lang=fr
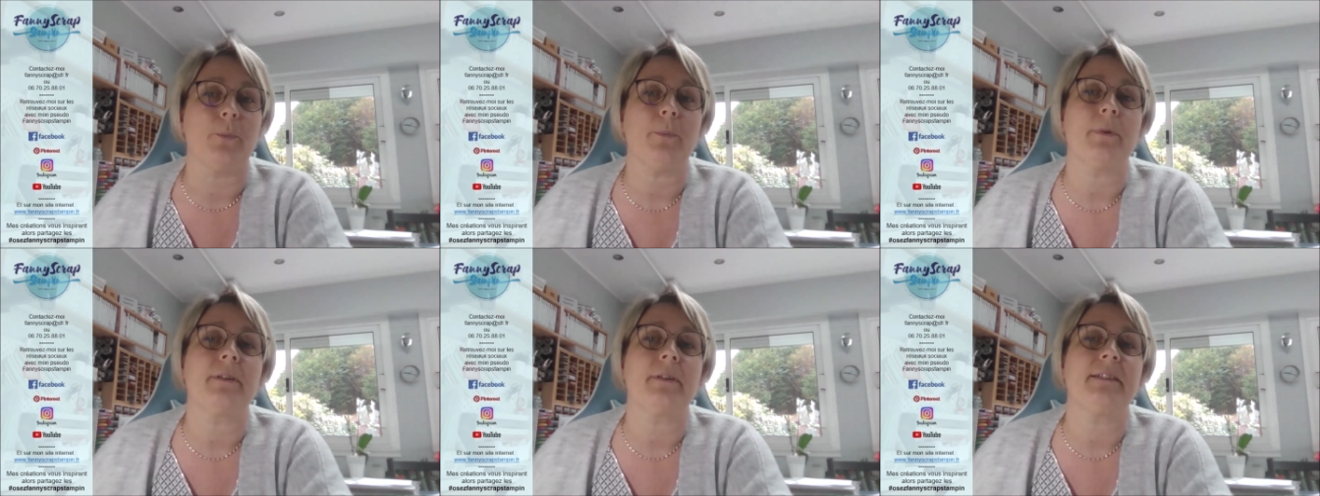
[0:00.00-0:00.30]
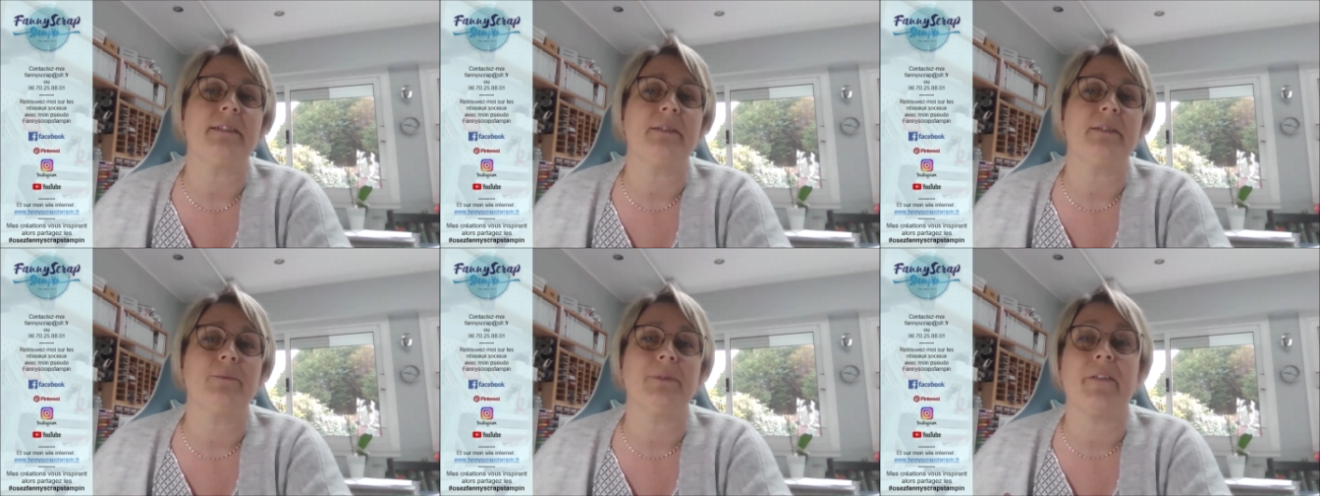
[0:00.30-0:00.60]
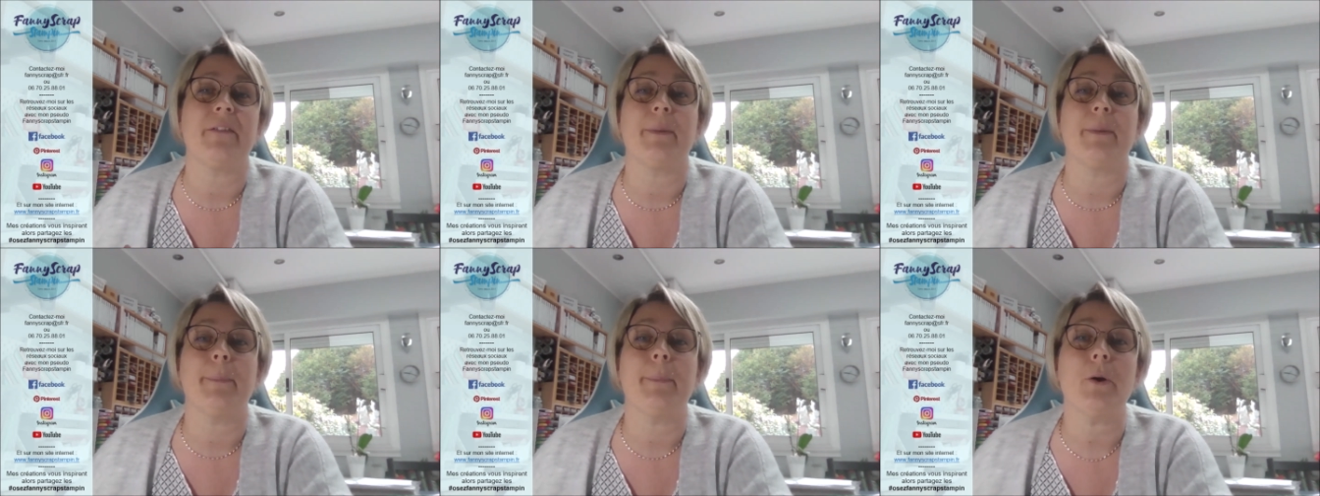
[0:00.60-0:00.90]
Si vous
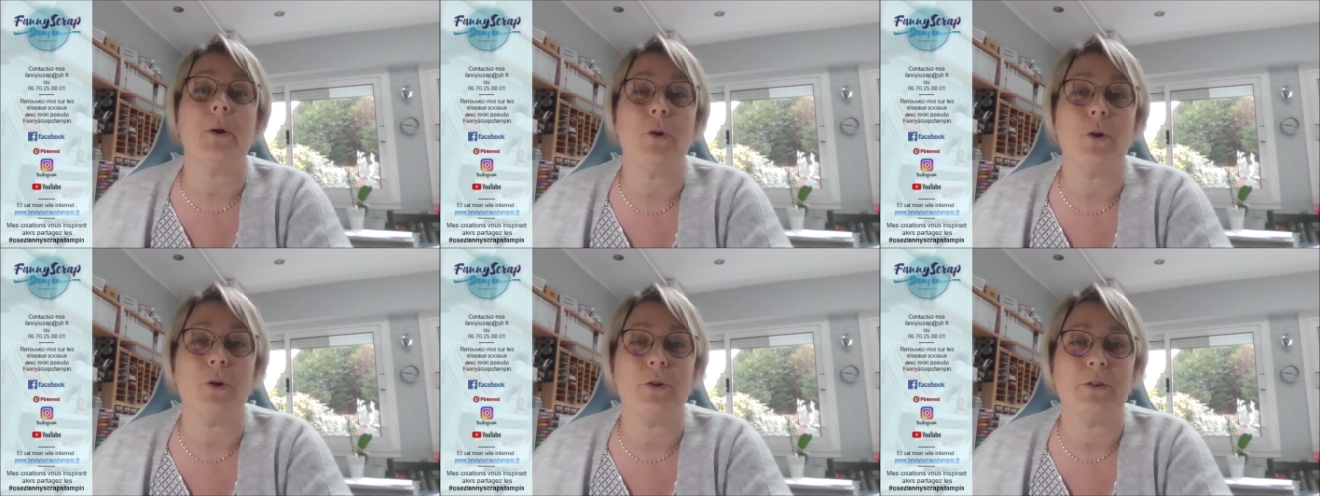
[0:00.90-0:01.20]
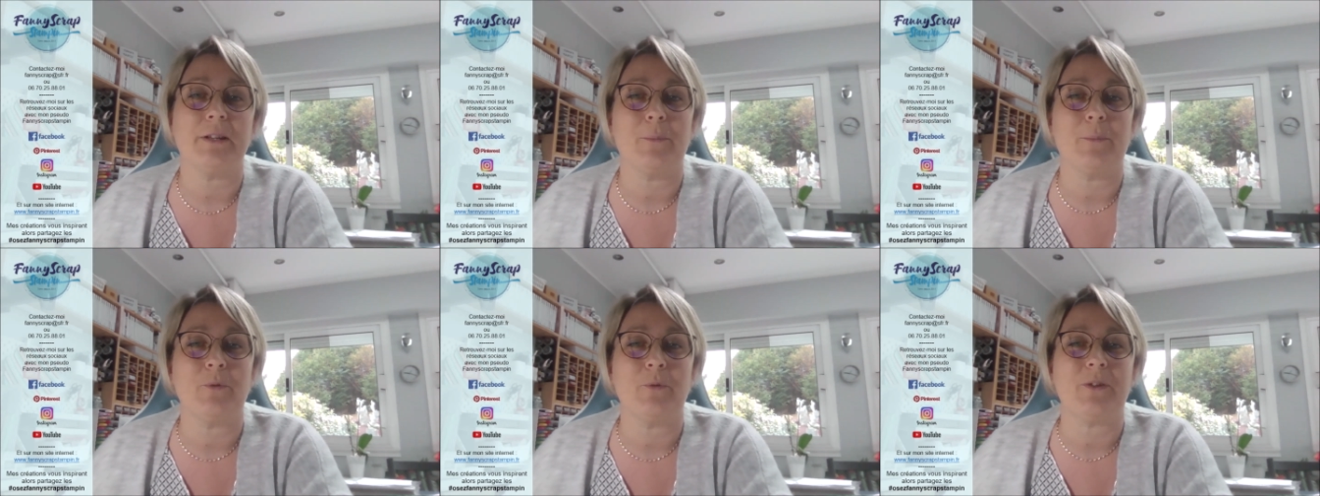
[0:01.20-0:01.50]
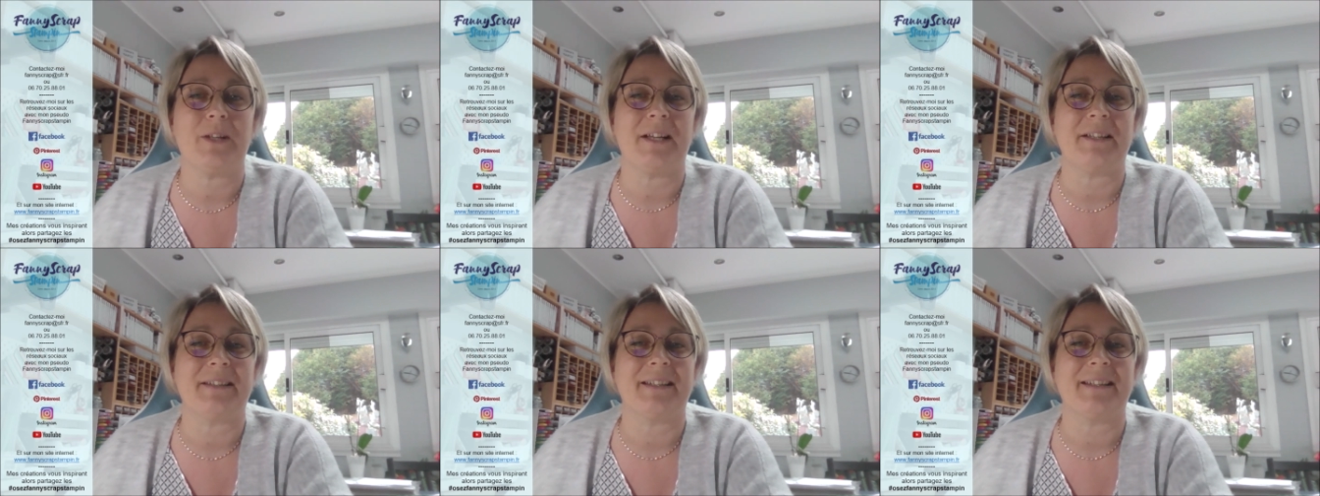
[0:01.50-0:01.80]
n'avez pas encore de
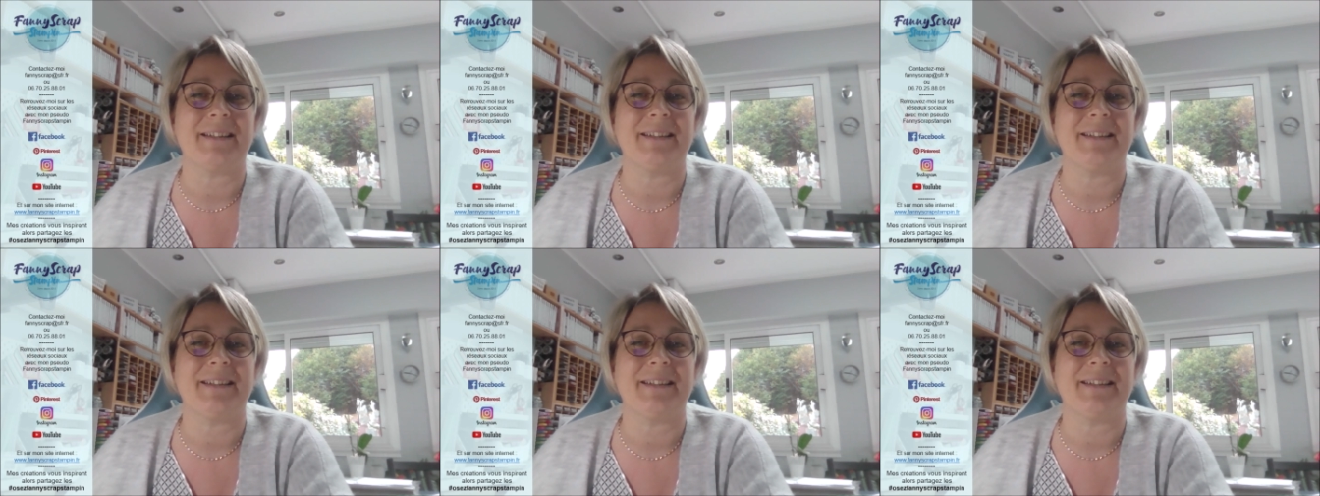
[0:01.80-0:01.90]
démonstratrice,